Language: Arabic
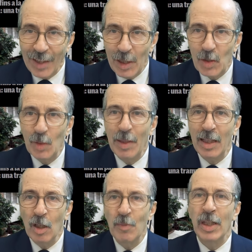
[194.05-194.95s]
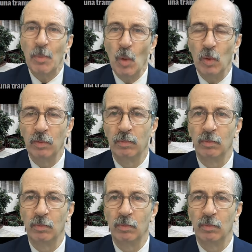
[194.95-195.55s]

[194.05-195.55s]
حسوا بأنهم زربوا